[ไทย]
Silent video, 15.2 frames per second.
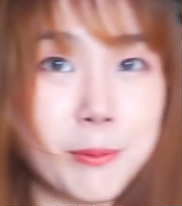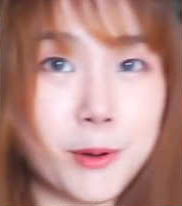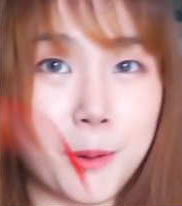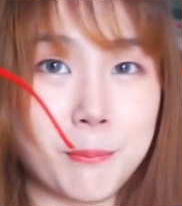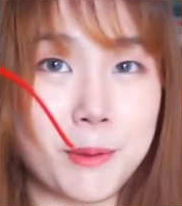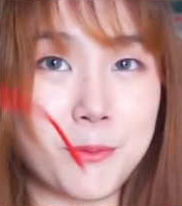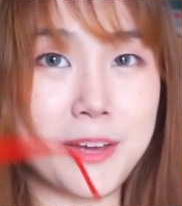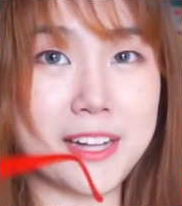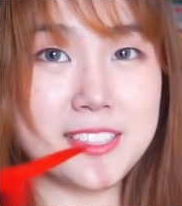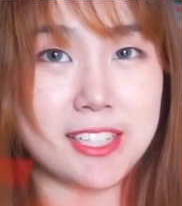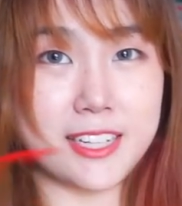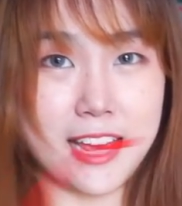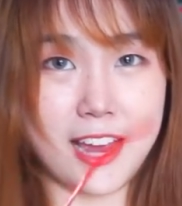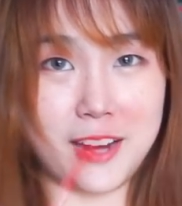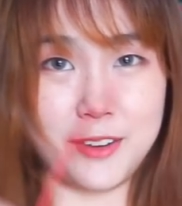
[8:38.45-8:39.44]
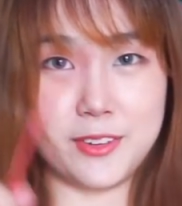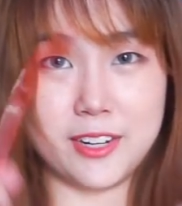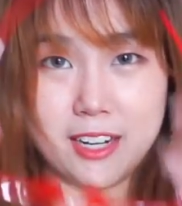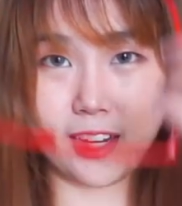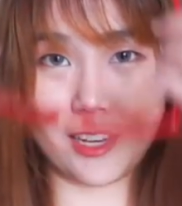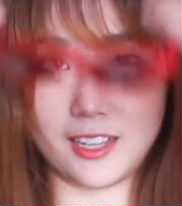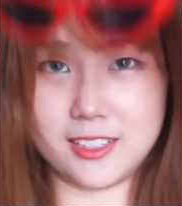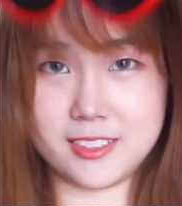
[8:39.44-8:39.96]
พร็อพเป็นแว่นสีแดงด้วยนะ
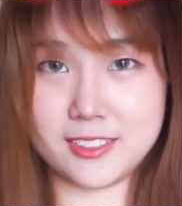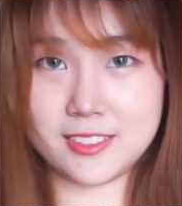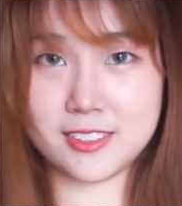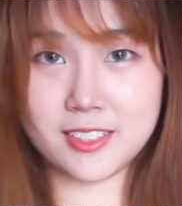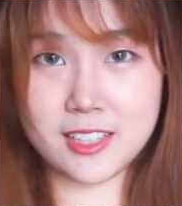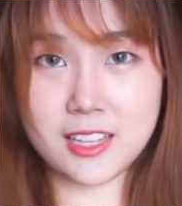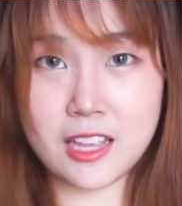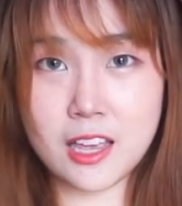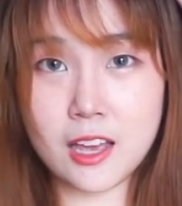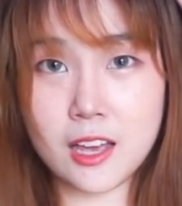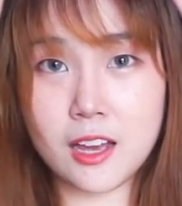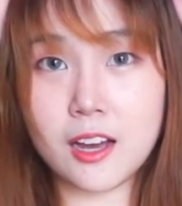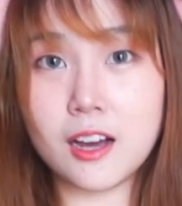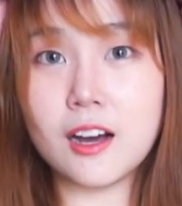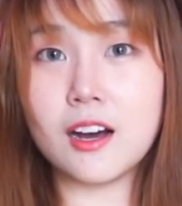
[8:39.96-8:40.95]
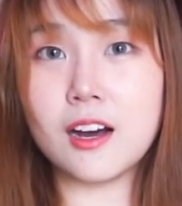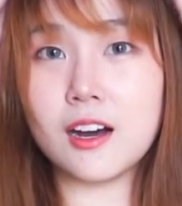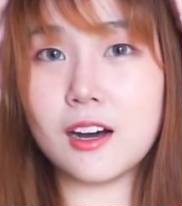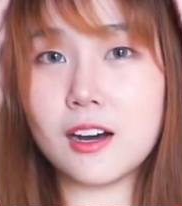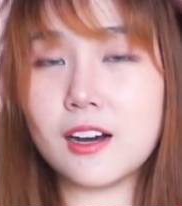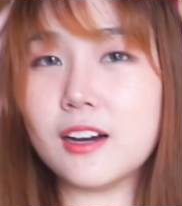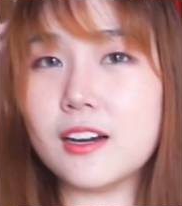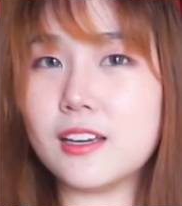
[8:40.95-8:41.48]
คะ
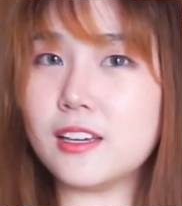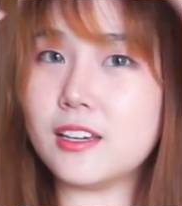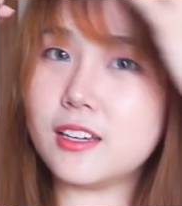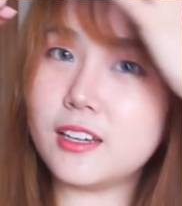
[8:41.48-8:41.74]
เฮ้ย